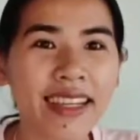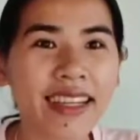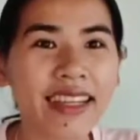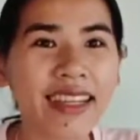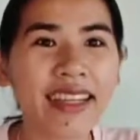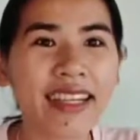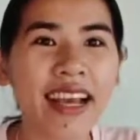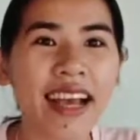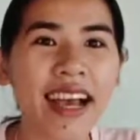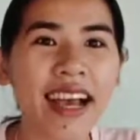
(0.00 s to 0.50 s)

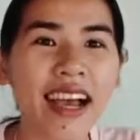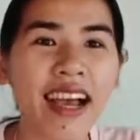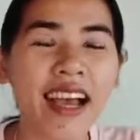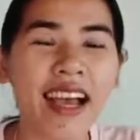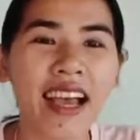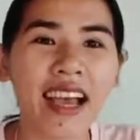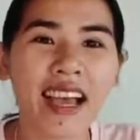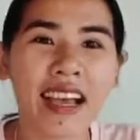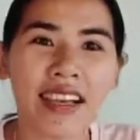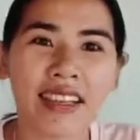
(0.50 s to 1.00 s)
thì
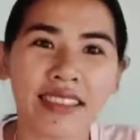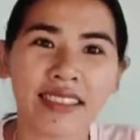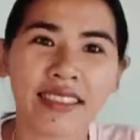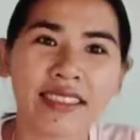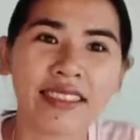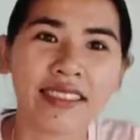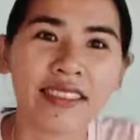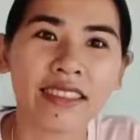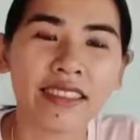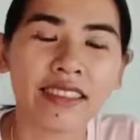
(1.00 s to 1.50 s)
à,
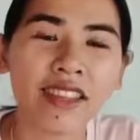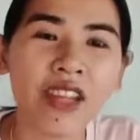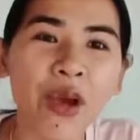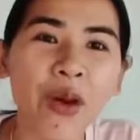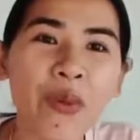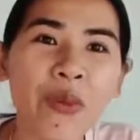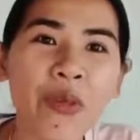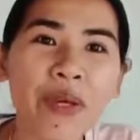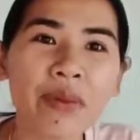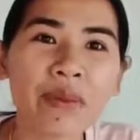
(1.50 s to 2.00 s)

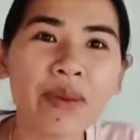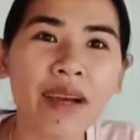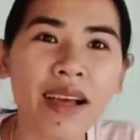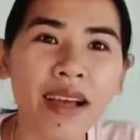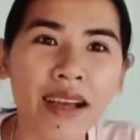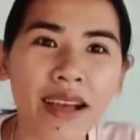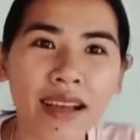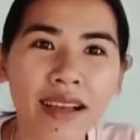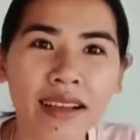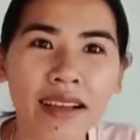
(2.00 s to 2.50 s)
nếu như
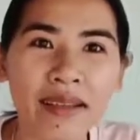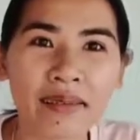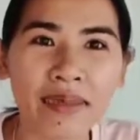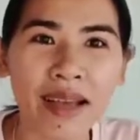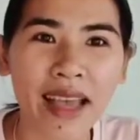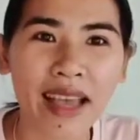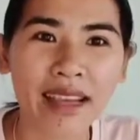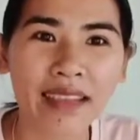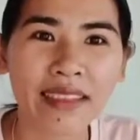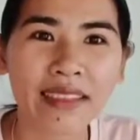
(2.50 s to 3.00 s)
mà
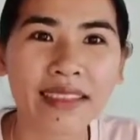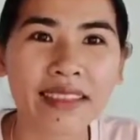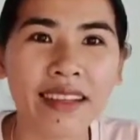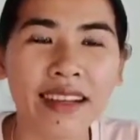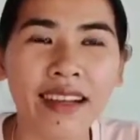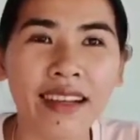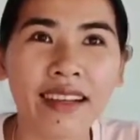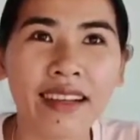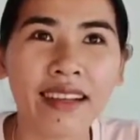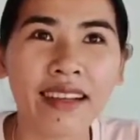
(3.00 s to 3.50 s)
các bạn
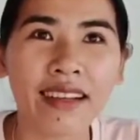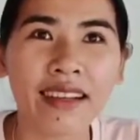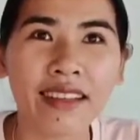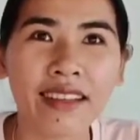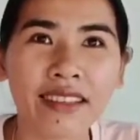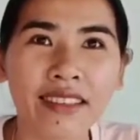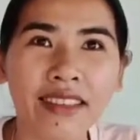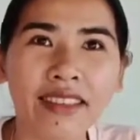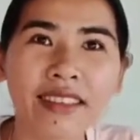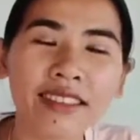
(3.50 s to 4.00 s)

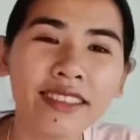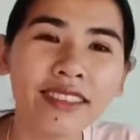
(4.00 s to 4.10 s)
à,